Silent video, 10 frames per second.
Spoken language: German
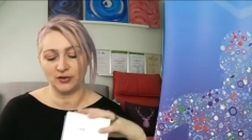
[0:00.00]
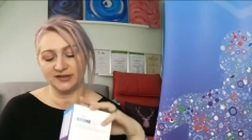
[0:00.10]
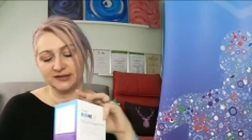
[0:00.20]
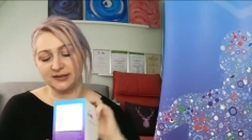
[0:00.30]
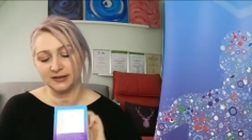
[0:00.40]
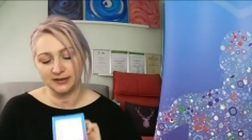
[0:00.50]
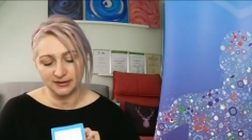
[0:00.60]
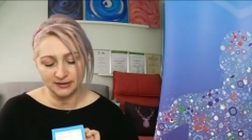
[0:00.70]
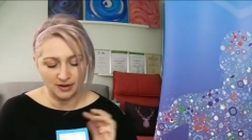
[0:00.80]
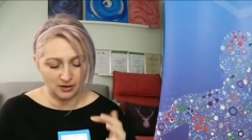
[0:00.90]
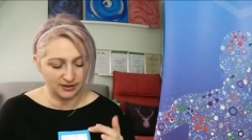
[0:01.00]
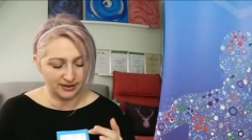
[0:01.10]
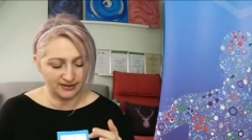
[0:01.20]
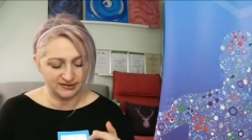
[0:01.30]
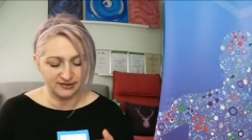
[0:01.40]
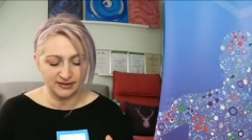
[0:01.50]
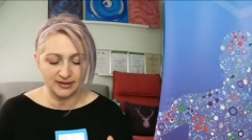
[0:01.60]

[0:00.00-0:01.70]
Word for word: Du hast hier hinten auch die ganzen